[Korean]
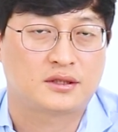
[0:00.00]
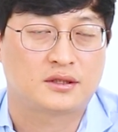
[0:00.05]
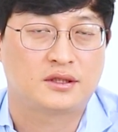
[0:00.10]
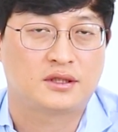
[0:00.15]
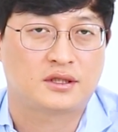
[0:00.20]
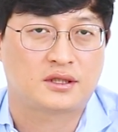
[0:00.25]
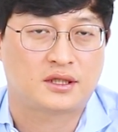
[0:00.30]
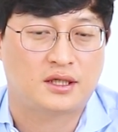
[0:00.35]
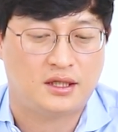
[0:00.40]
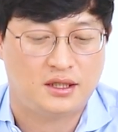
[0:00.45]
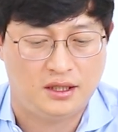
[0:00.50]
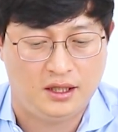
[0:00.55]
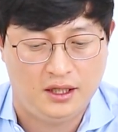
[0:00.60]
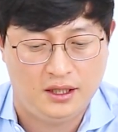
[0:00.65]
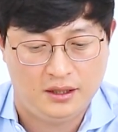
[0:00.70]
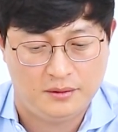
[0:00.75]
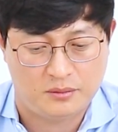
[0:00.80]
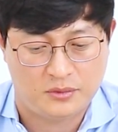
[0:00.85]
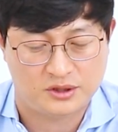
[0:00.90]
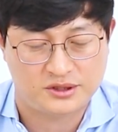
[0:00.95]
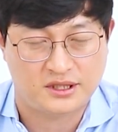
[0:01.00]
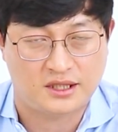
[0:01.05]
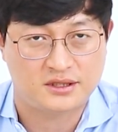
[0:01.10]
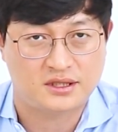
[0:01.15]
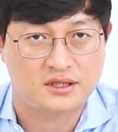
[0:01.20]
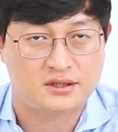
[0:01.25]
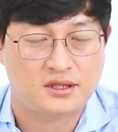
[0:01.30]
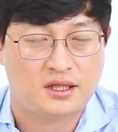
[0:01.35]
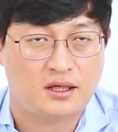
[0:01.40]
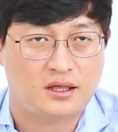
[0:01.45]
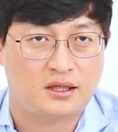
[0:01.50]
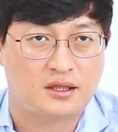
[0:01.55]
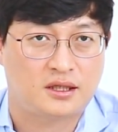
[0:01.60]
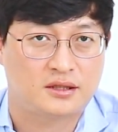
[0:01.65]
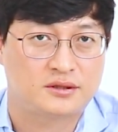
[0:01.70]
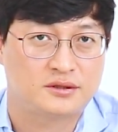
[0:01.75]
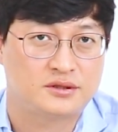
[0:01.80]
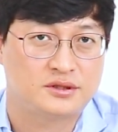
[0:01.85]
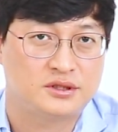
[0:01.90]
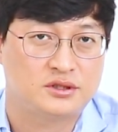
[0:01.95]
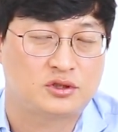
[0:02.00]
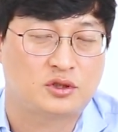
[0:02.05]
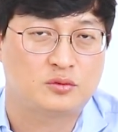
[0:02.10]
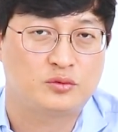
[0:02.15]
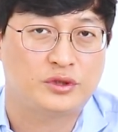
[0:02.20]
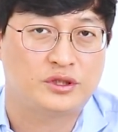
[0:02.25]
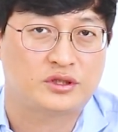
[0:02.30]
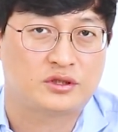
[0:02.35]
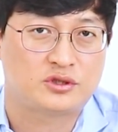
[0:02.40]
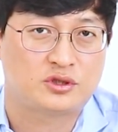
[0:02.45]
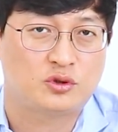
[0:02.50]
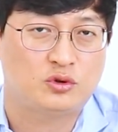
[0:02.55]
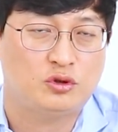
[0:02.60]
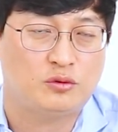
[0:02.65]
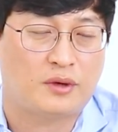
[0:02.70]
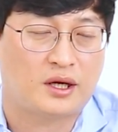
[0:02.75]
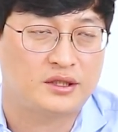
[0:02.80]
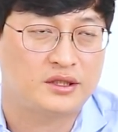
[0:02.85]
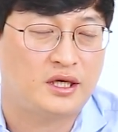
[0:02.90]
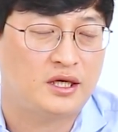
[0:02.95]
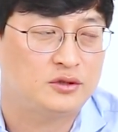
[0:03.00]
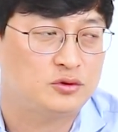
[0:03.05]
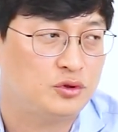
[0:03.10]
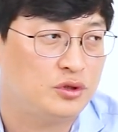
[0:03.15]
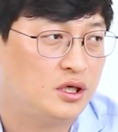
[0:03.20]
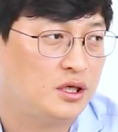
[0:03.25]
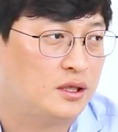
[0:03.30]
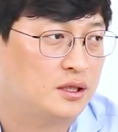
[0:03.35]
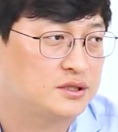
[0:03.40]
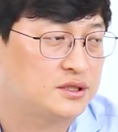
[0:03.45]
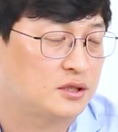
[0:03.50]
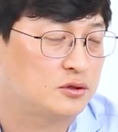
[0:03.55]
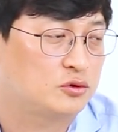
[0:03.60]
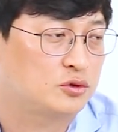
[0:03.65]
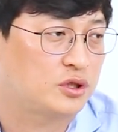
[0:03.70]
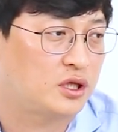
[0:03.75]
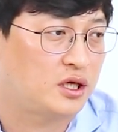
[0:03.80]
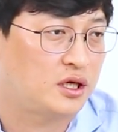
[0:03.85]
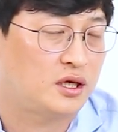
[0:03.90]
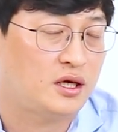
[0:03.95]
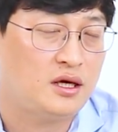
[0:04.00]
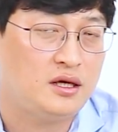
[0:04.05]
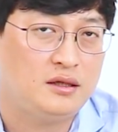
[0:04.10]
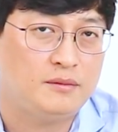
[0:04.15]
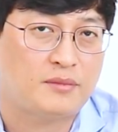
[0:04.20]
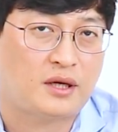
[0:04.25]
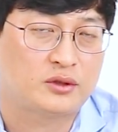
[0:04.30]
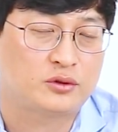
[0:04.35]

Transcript: 그러니까 뭐 세제 혜택이라든지 정부에서 지원을 많이 해줘야 자국 내에